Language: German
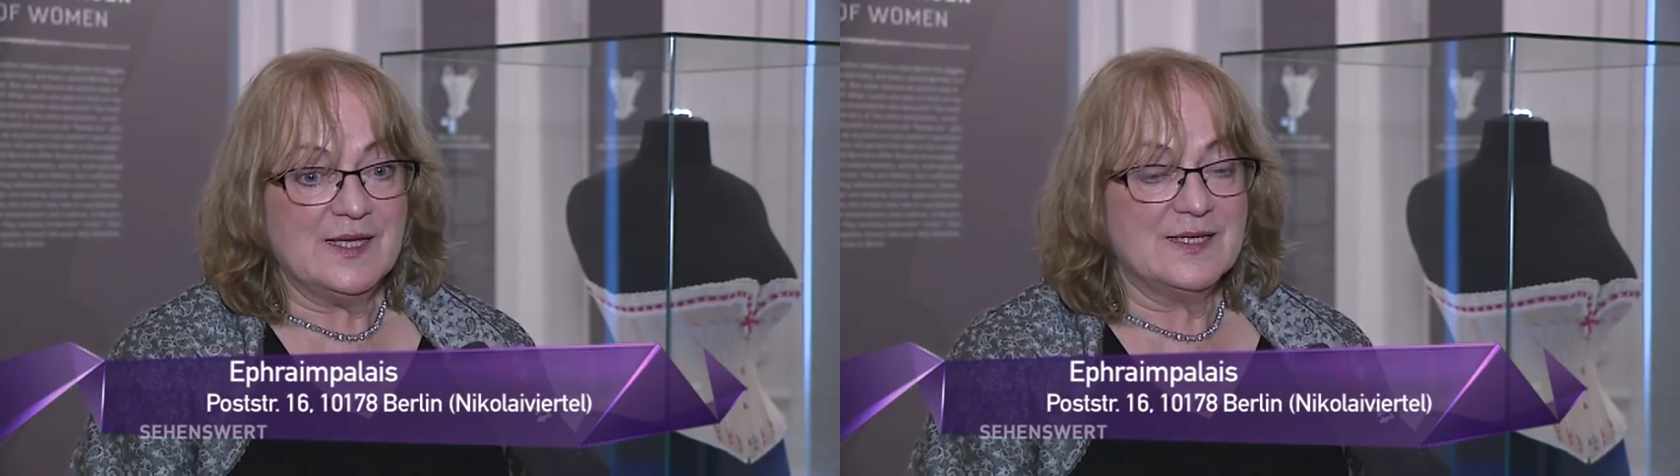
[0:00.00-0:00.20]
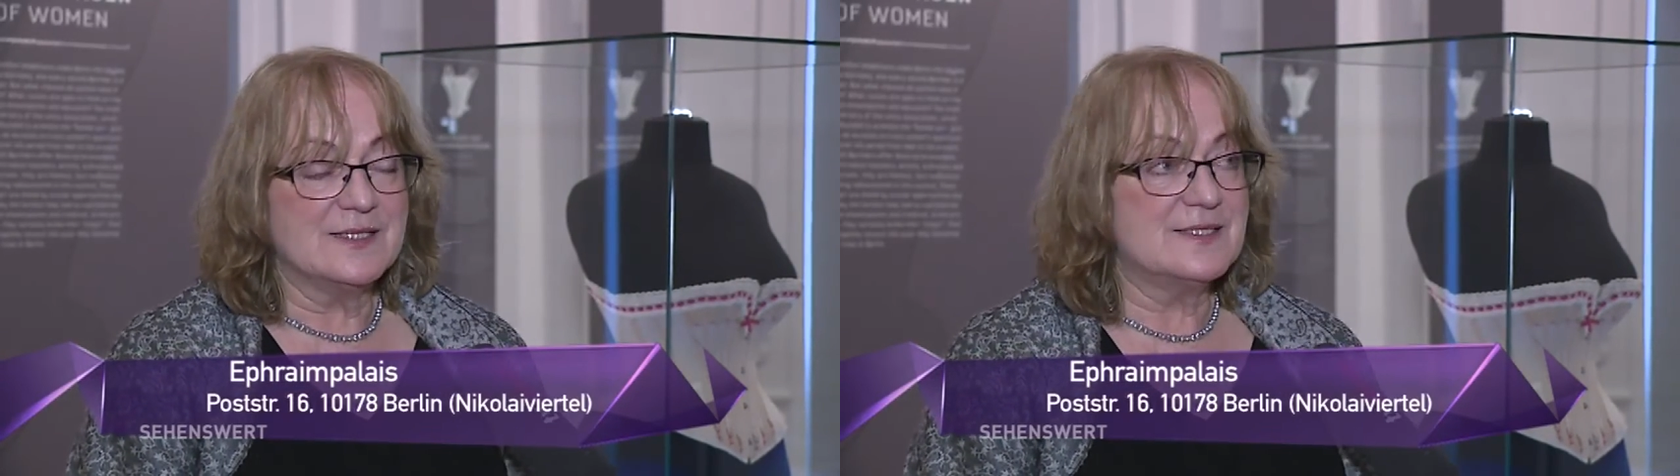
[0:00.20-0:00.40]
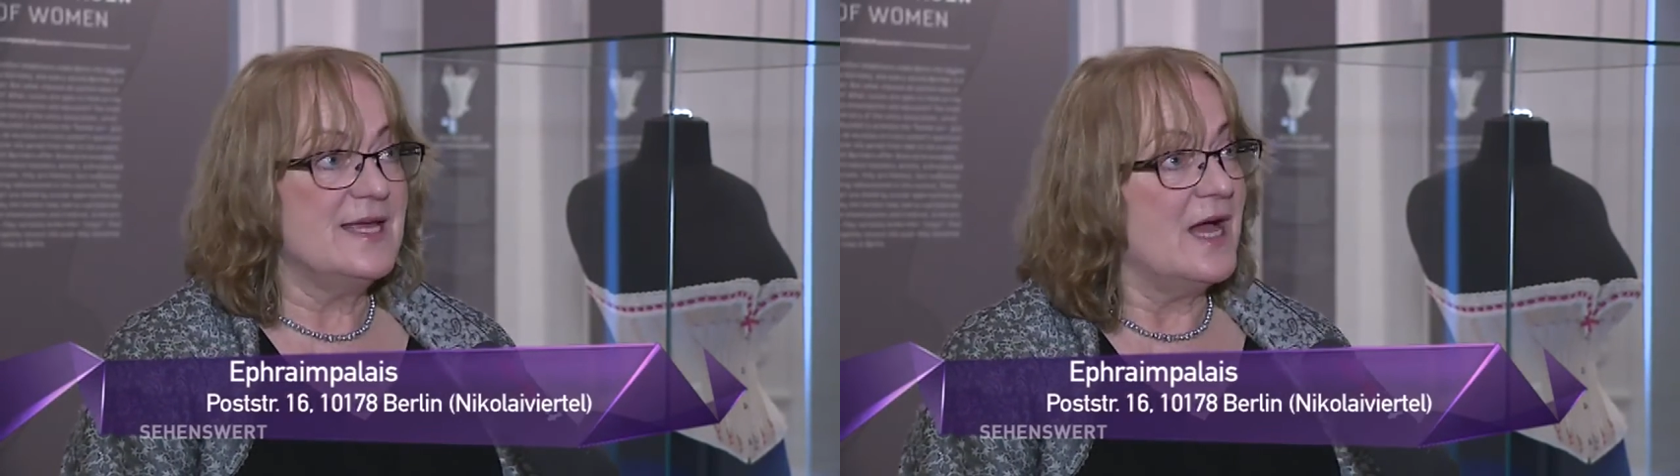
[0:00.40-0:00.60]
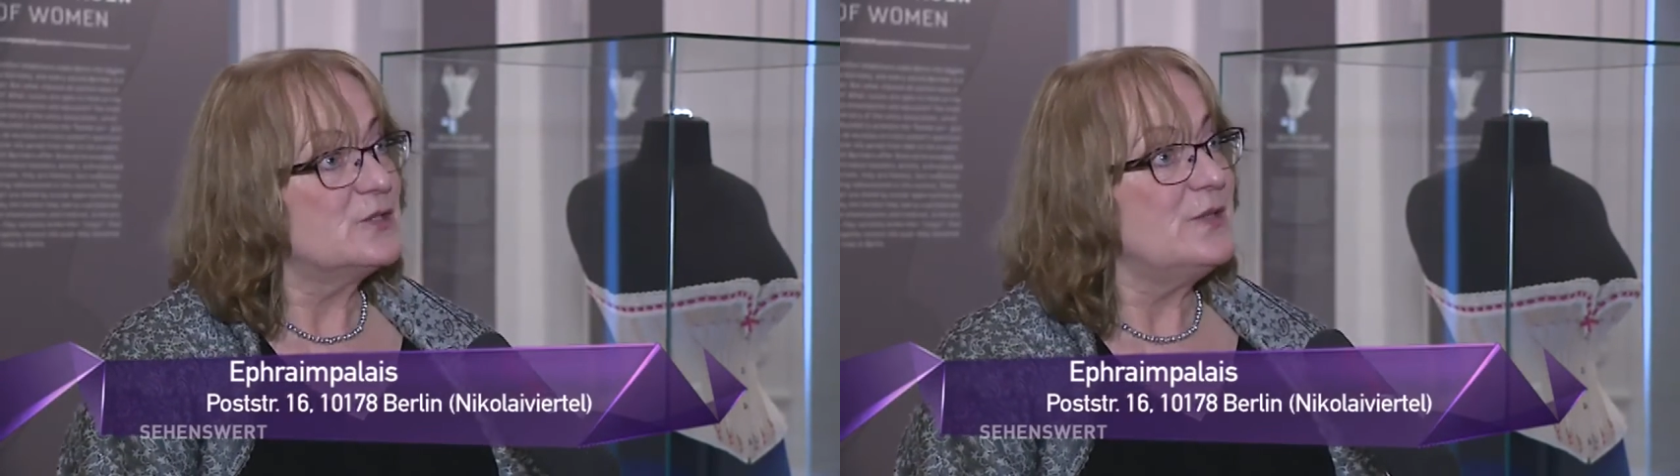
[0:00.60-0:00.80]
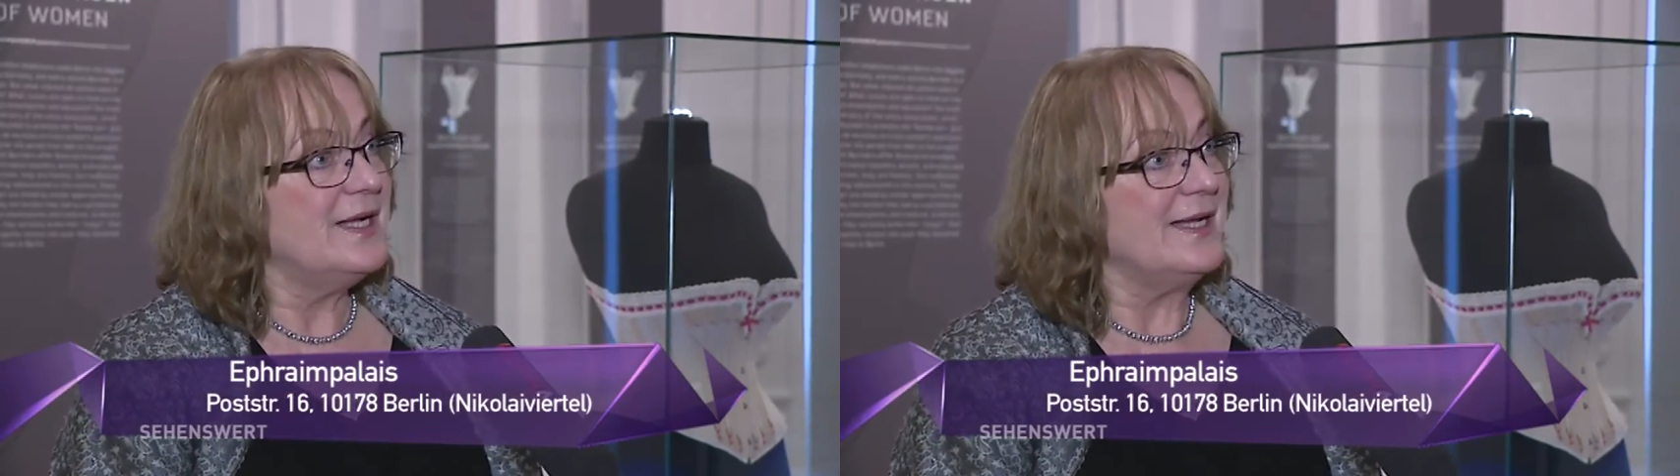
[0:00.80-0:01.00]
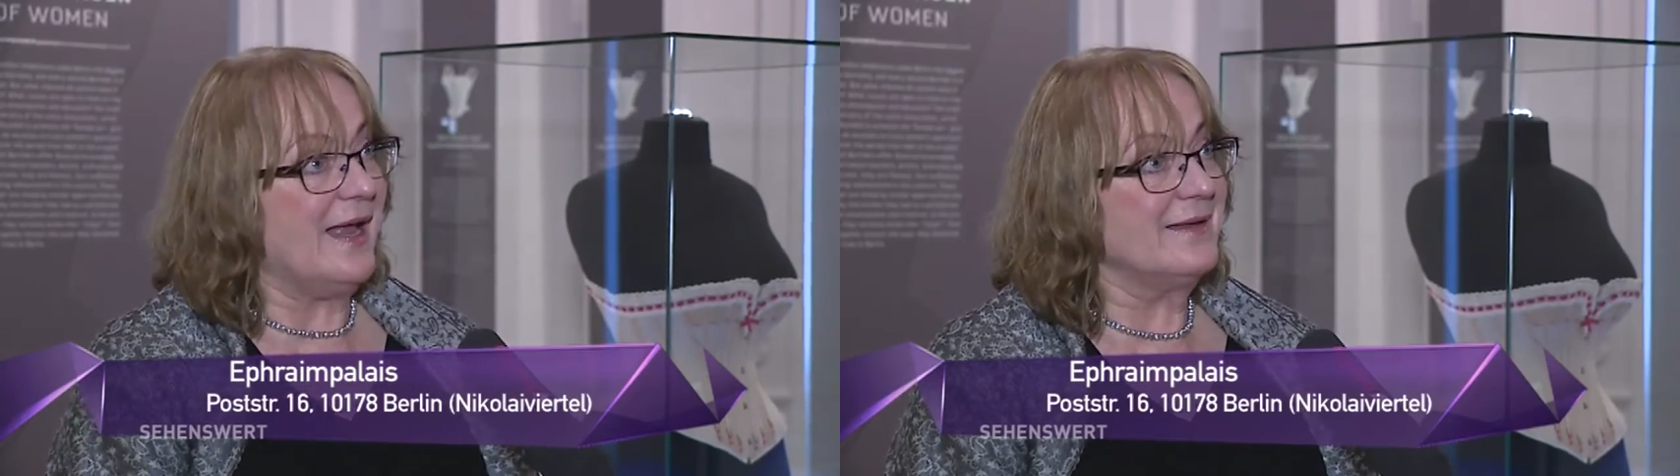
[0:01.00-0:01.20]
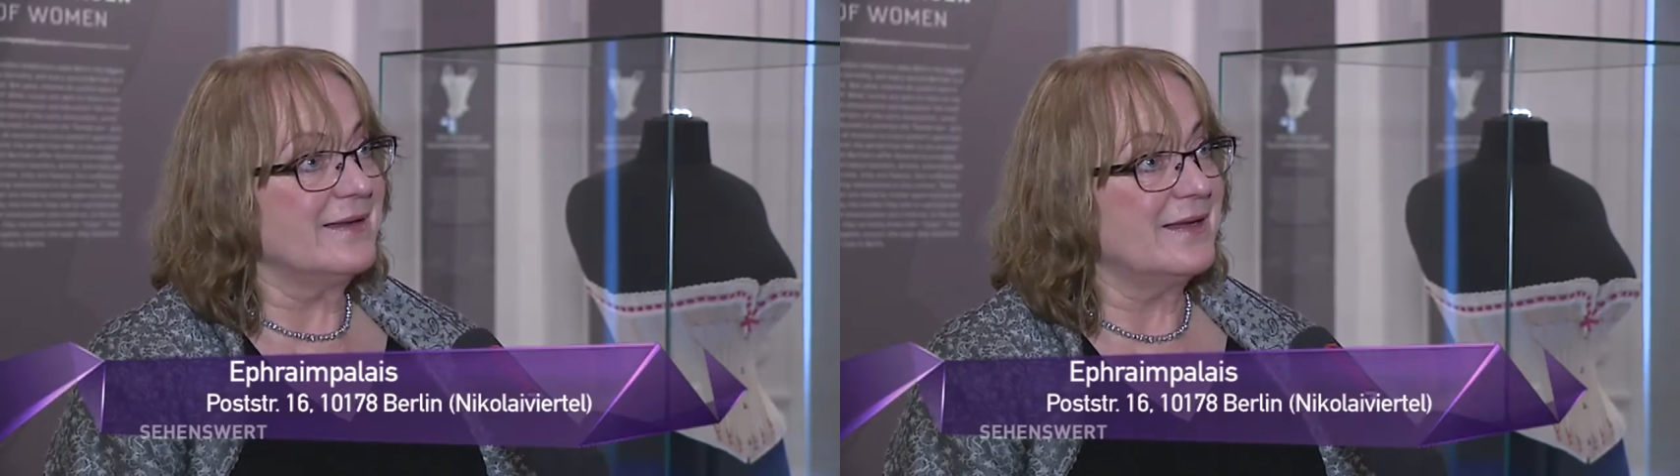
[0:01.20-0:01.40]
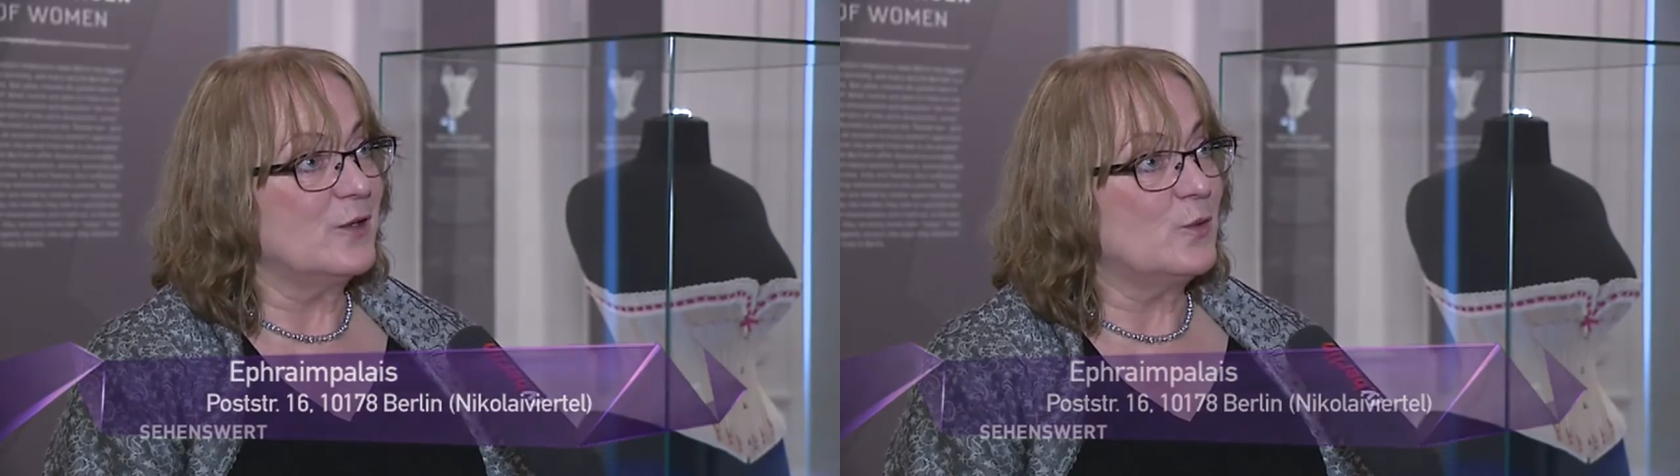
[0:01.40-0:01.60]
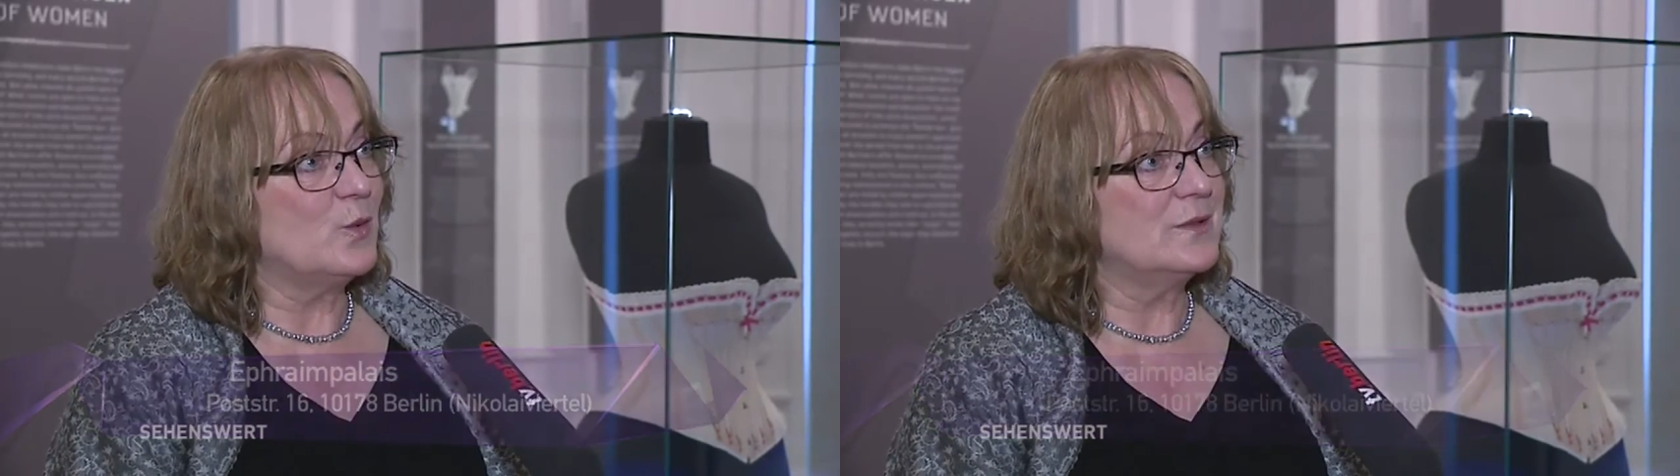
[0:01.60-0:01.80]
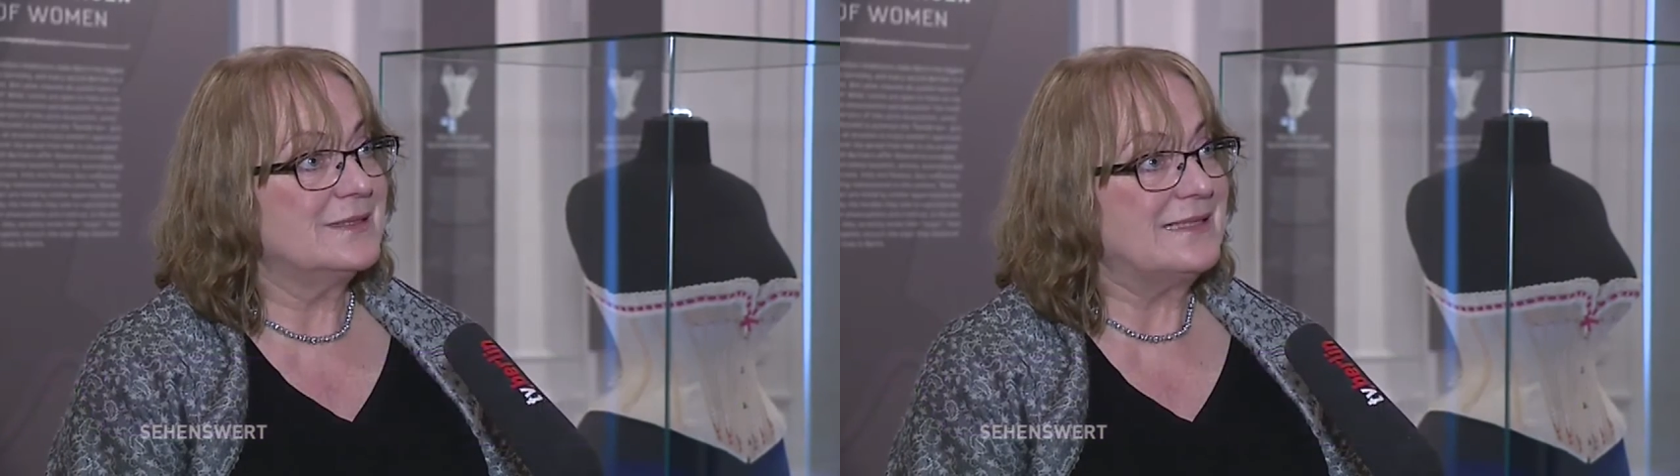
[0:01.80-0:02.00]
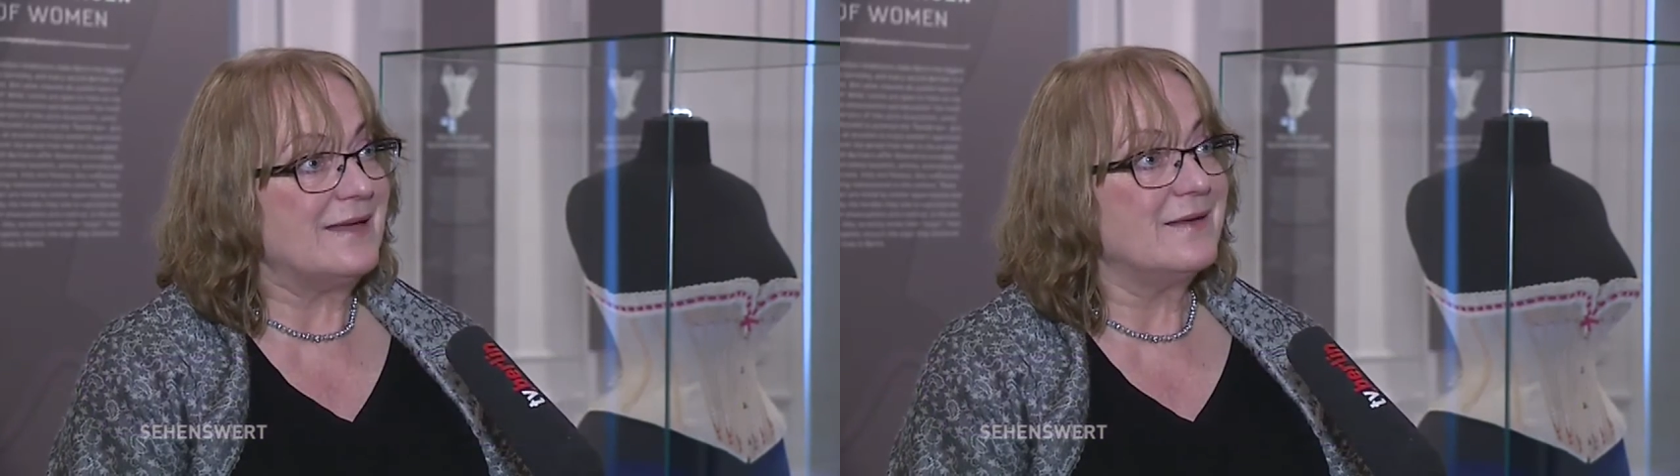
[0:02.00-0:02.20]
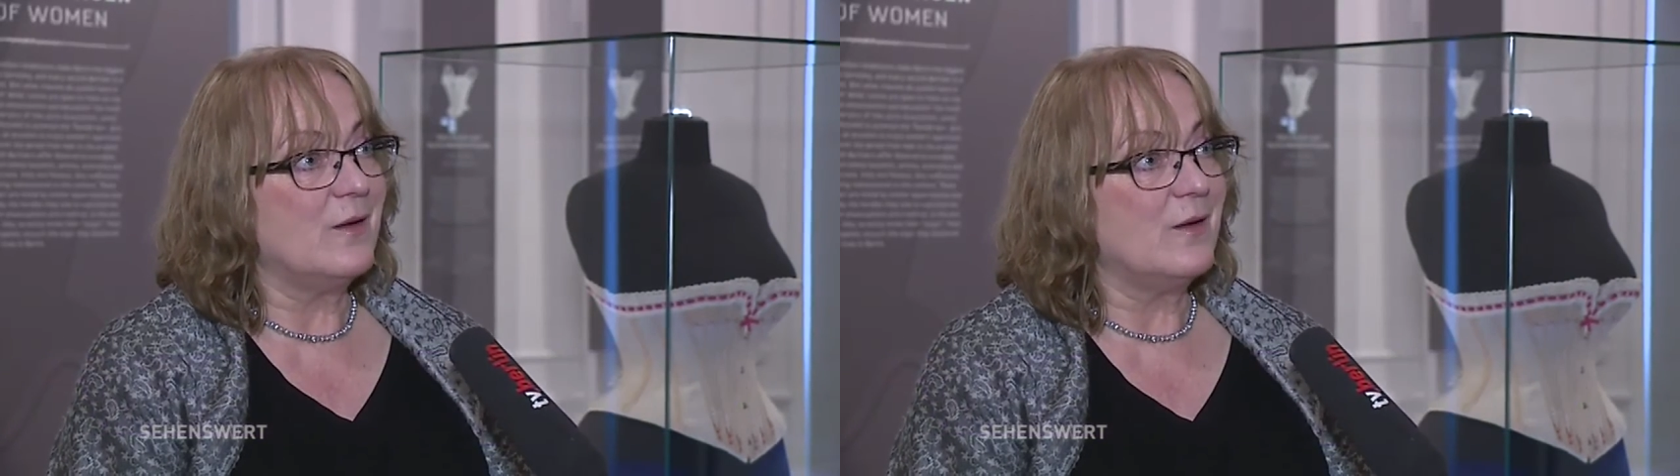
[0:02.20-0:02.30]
dass die aktuellen Anregungen dann